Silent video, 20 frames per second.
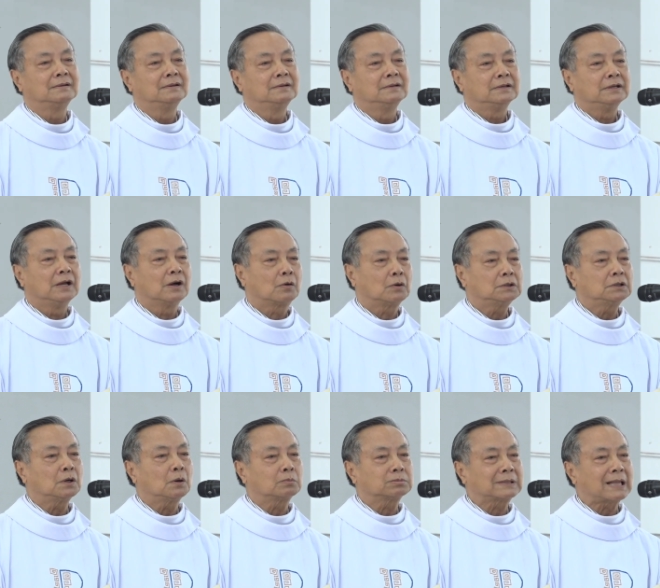đều có
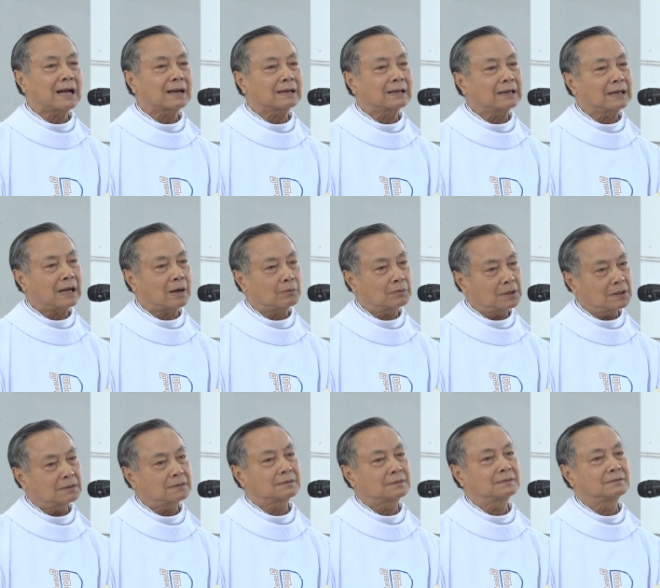những công tác đạo
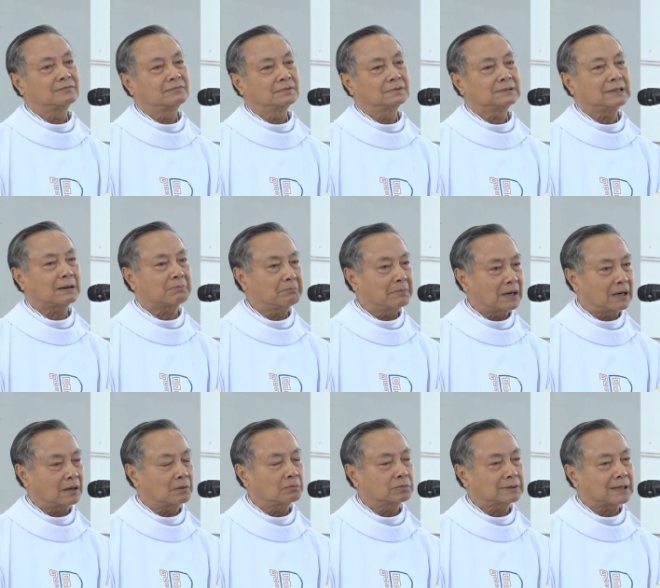đức, đặc biệt
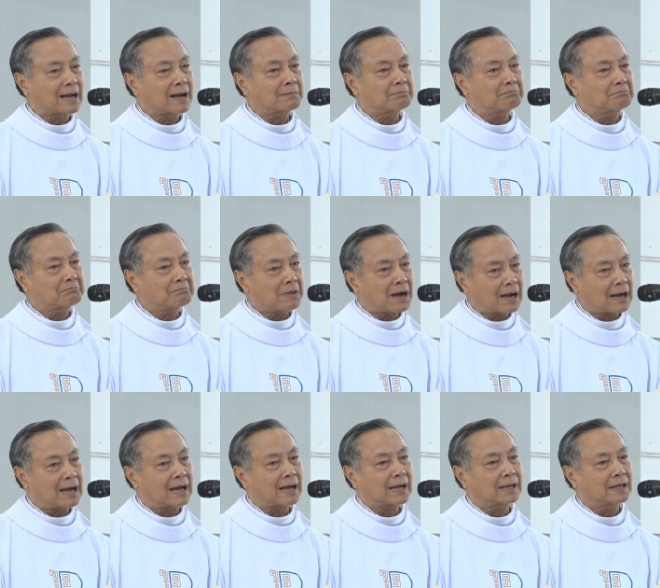là những công tác bác
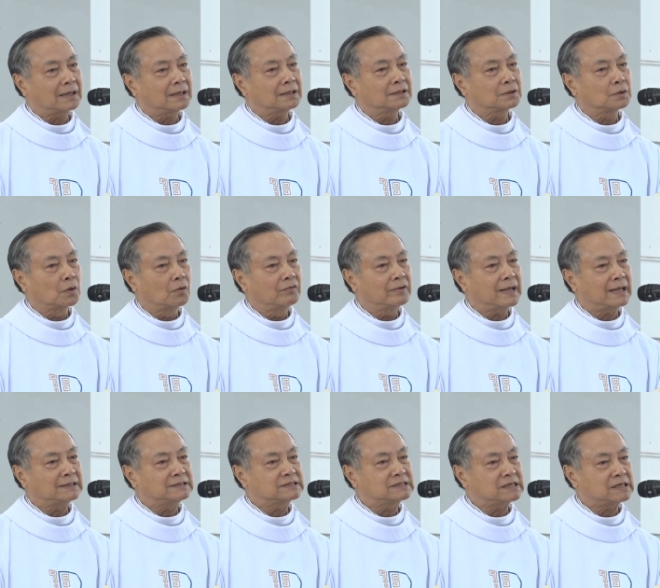ái đối với
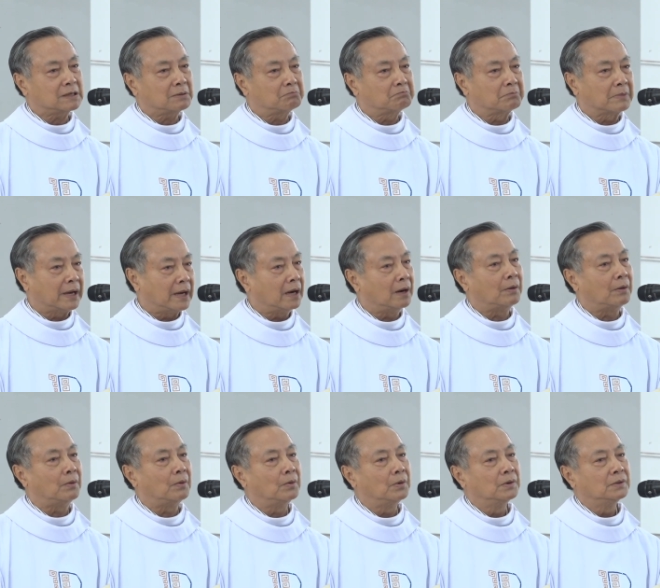anh chị em nghèo,
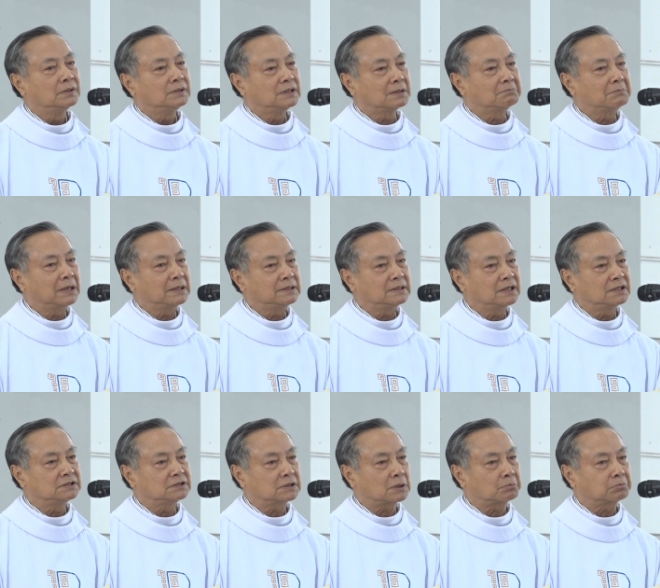những bệnh
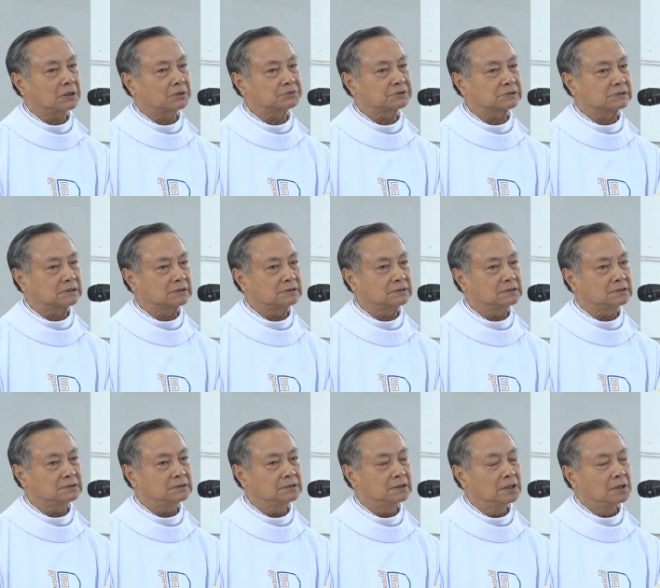nhân trong giáo
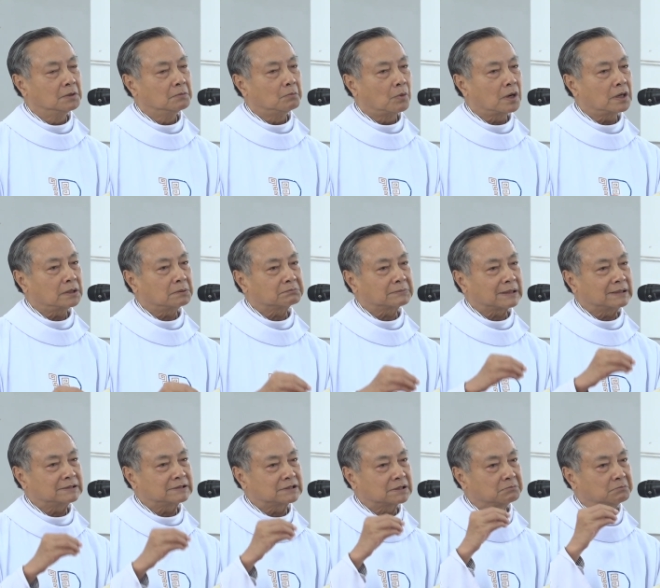xứ. Mỗi ngày chúng ta
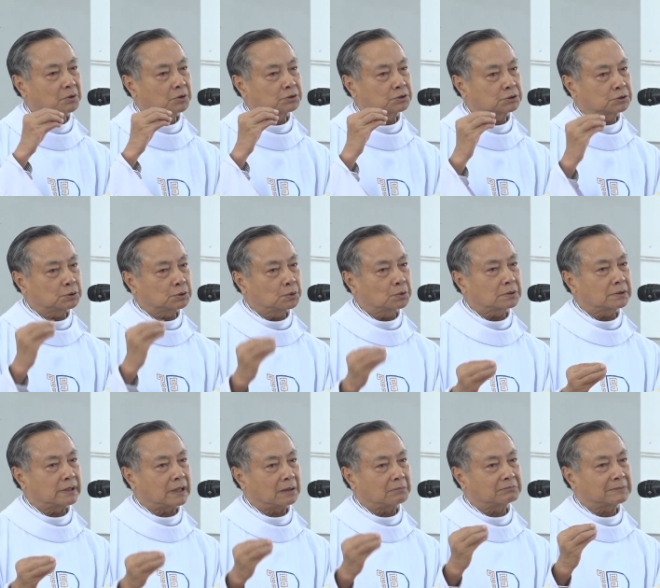hy sinh một chút
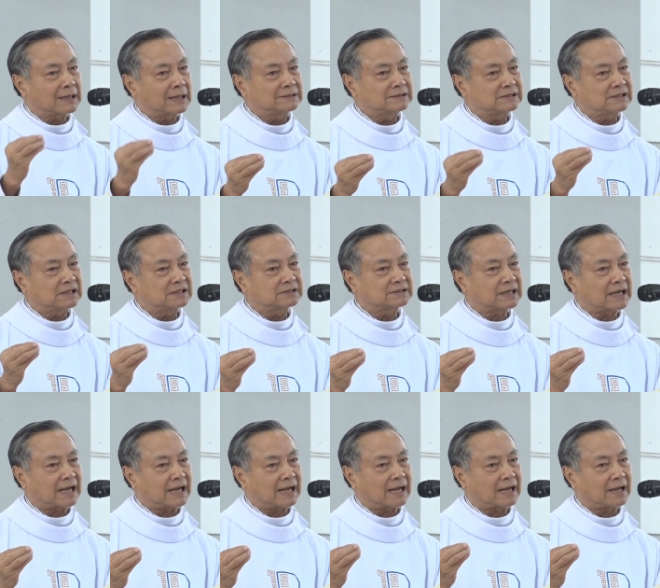để chúng ta chia
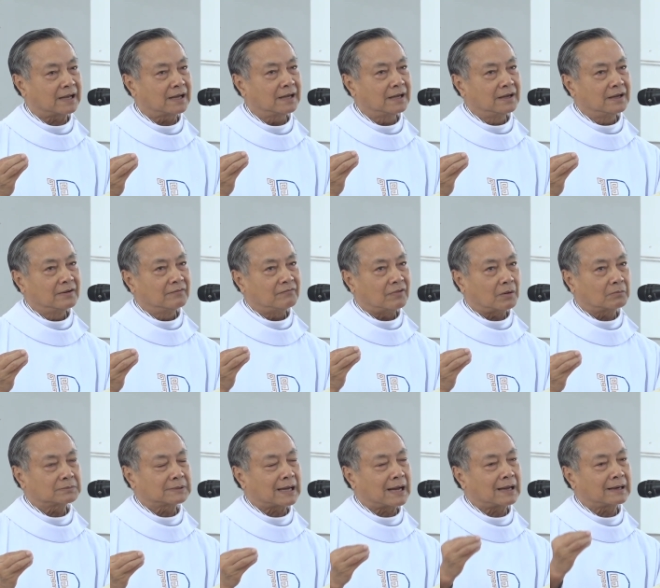sẻ, và
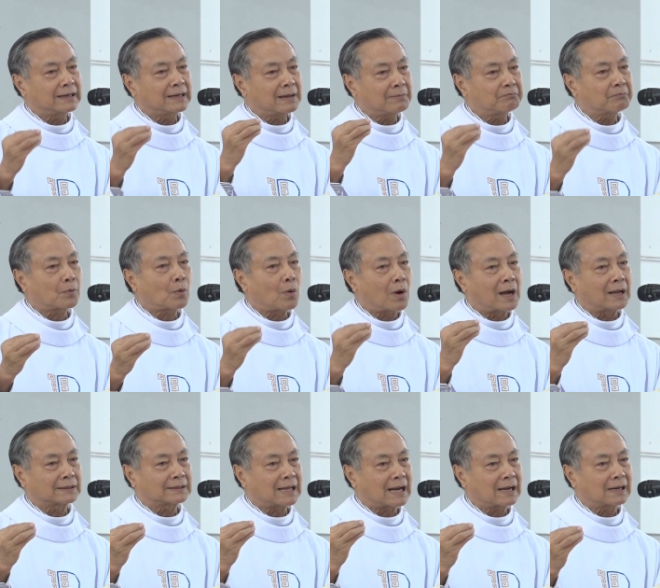chúng ta đem
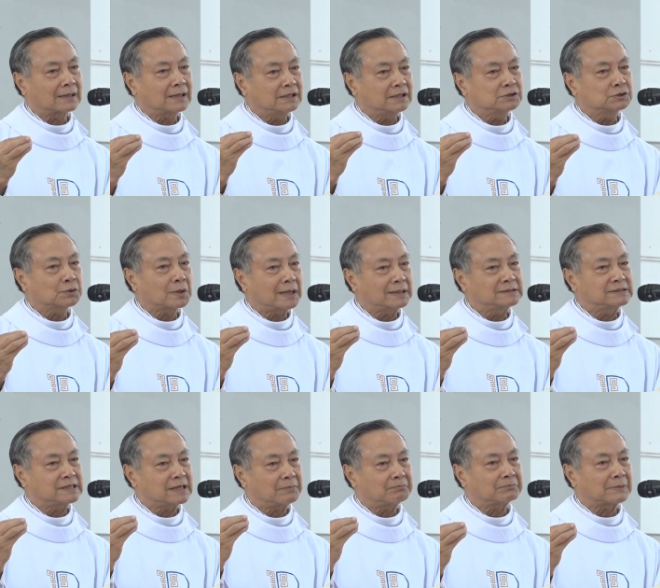quà tặng đến cho anh
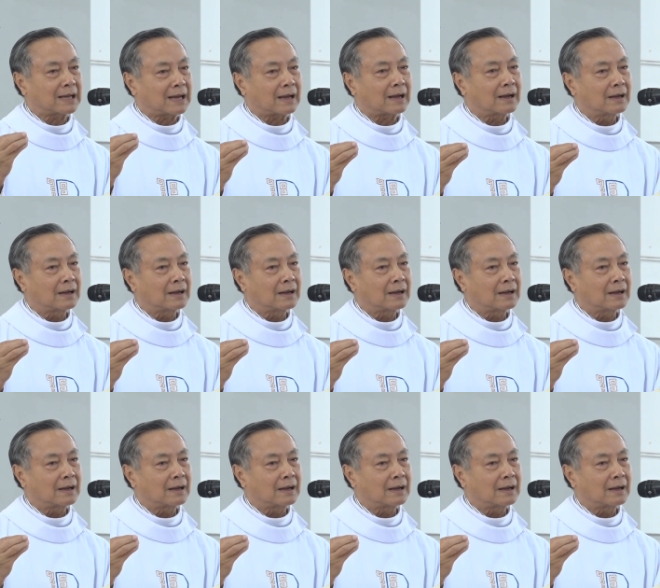chị em ta,